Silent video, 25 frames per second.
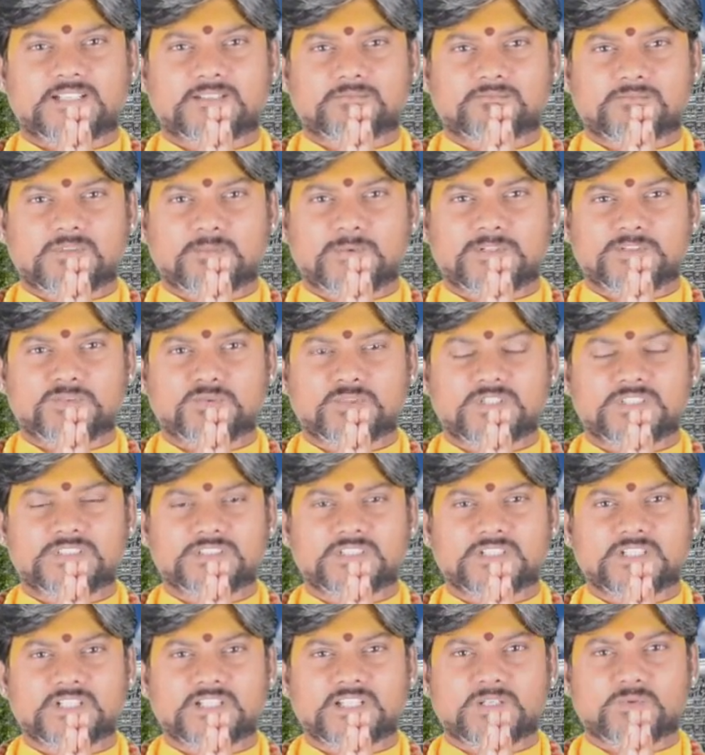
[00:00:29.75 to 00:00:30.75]

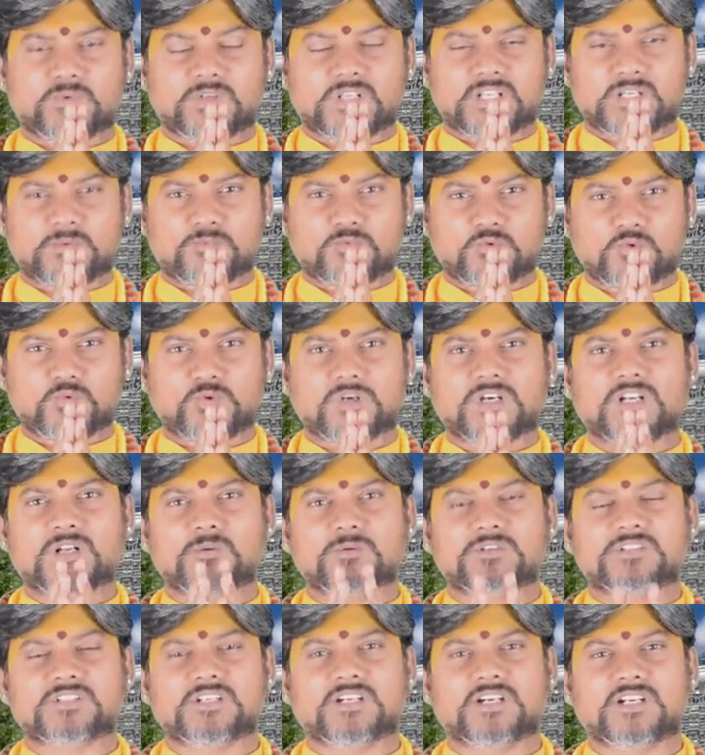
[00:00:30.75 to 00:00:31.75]
ఆత్మబంధులందరికీ హృదయపూర్వక
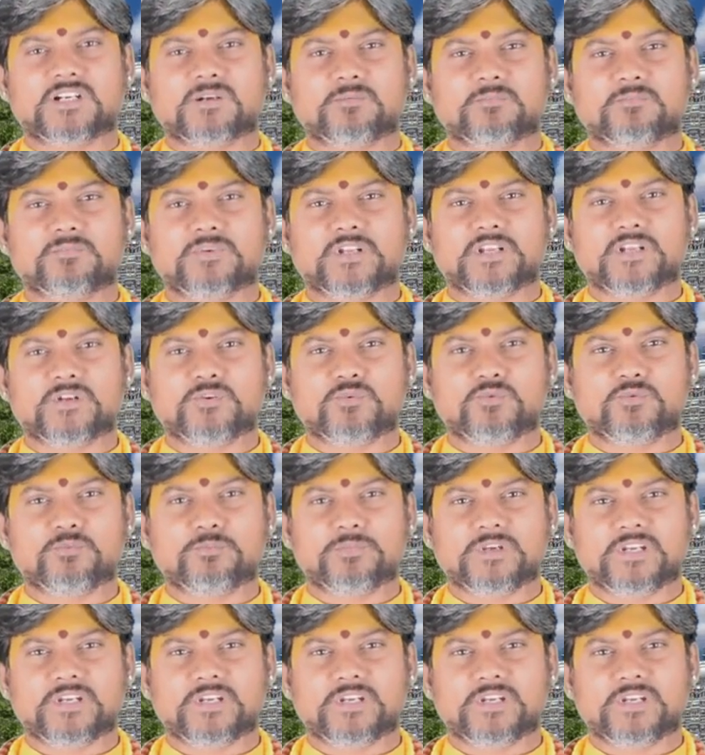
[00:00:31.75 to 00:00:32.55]
నమస్కారం నేను